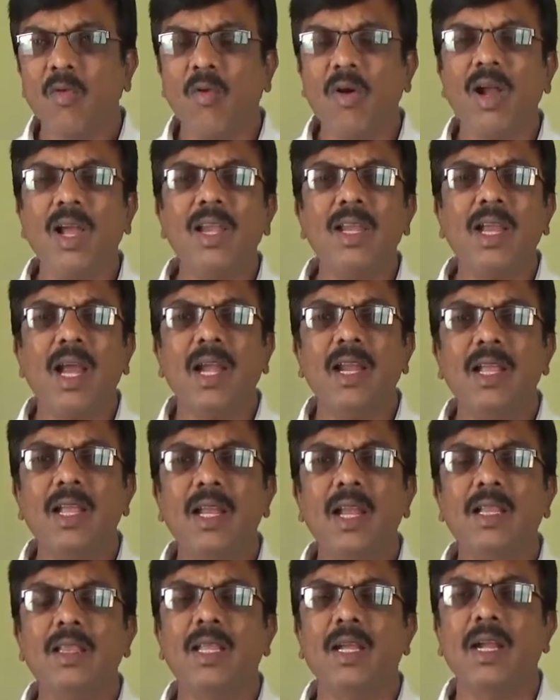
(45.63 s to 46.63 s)
ఒకనికి
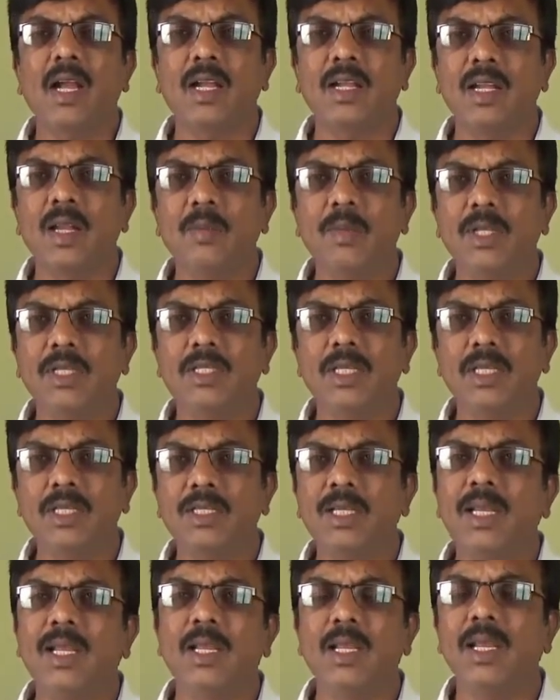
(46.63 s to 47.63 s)
అడిగినంత కట్నం
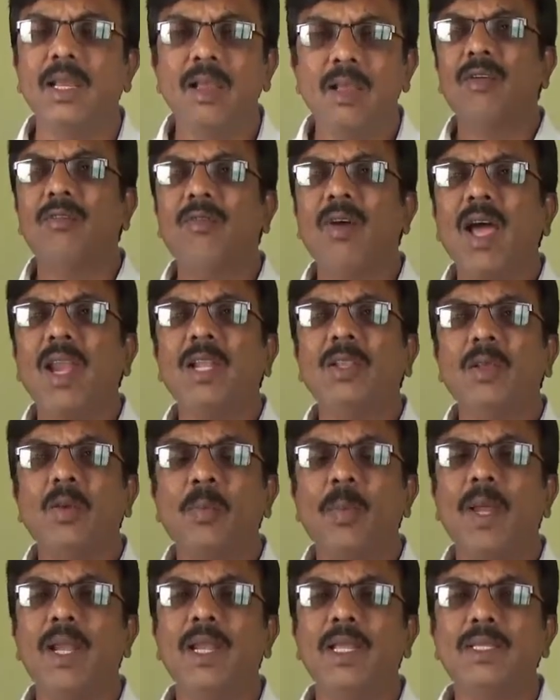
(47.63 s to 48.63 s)
ఇచ్చేసి వానితో
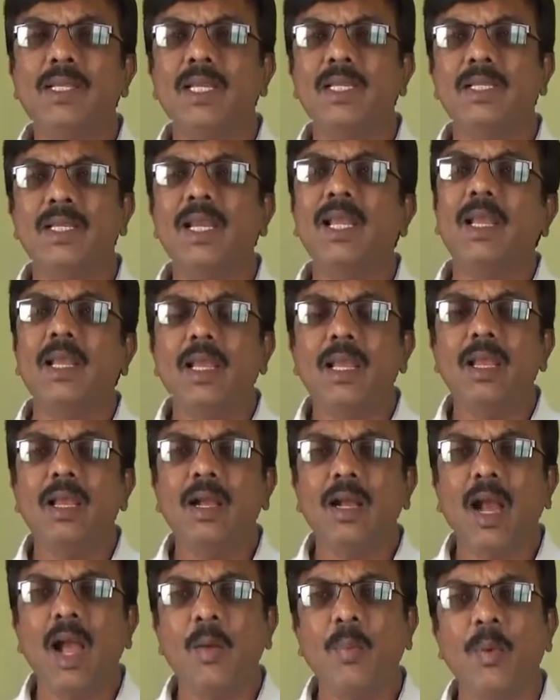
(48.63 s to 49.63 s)
పెళ్లి చేసి
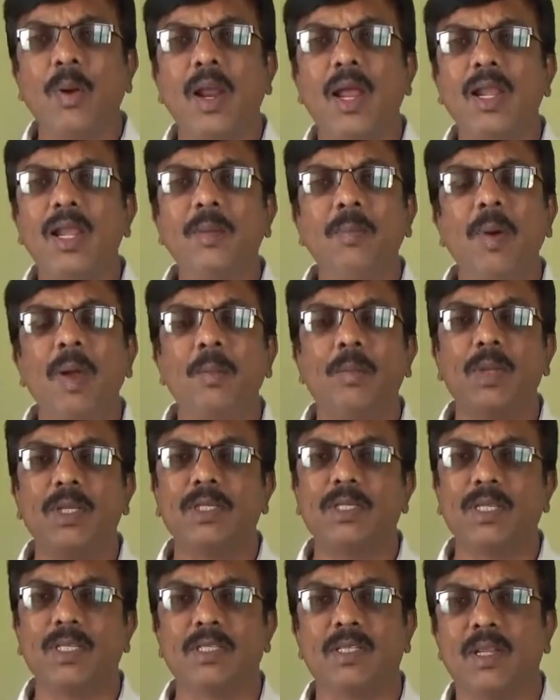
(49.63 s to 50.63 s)
కాపురానికి
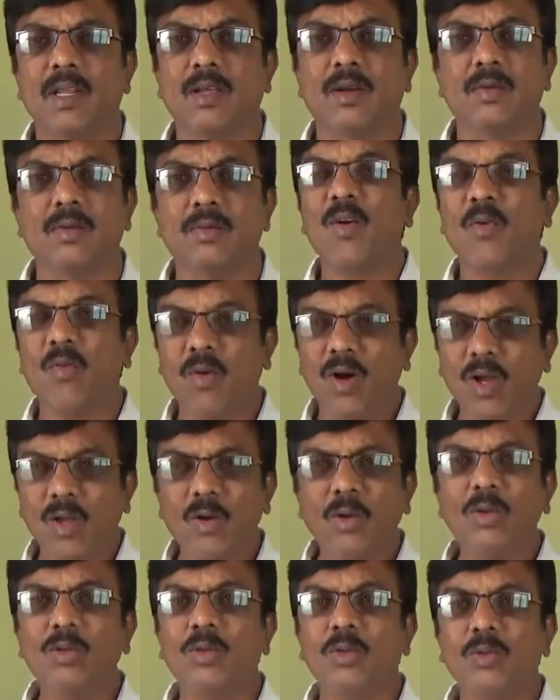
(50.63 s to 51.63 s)
పంపించేసినారు
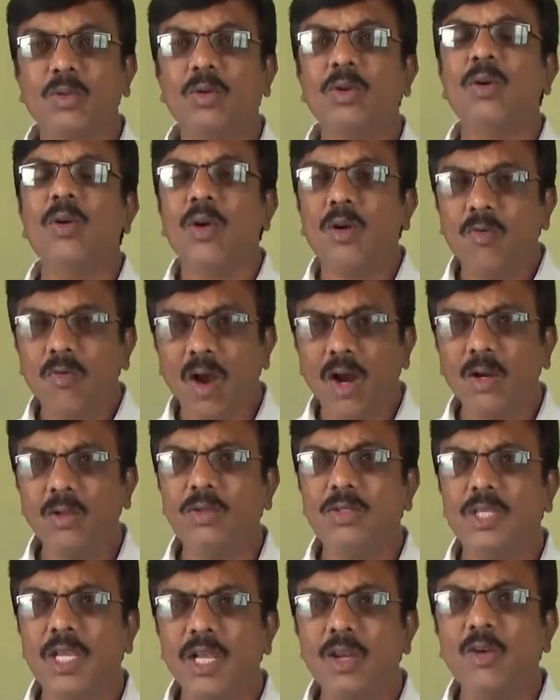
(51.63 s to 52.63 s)
ఒకరోజు వాడు
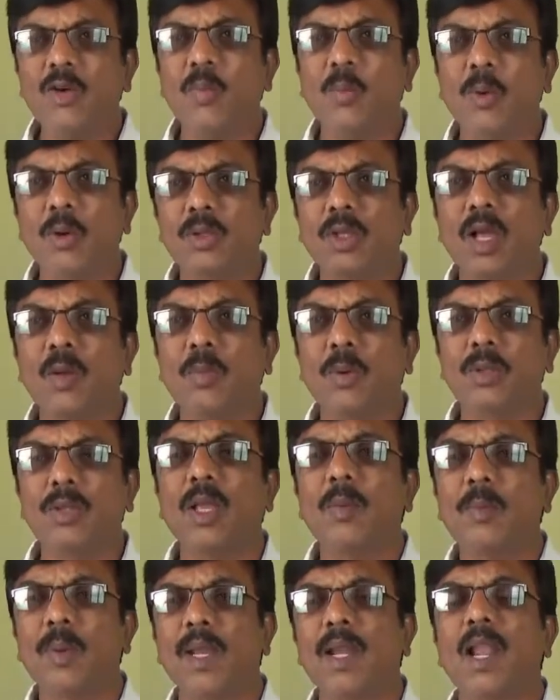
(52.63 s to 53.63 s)
చేనుకు పోతా పోతా
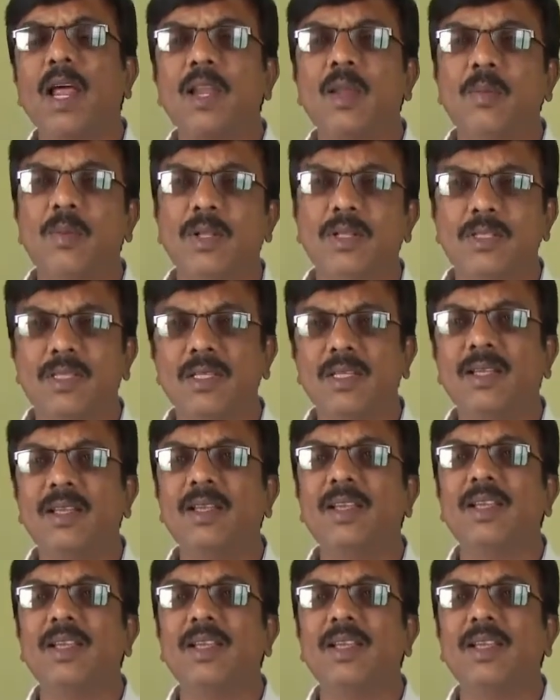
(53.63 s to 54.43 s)
పెండ్లాన్ని పిలిచి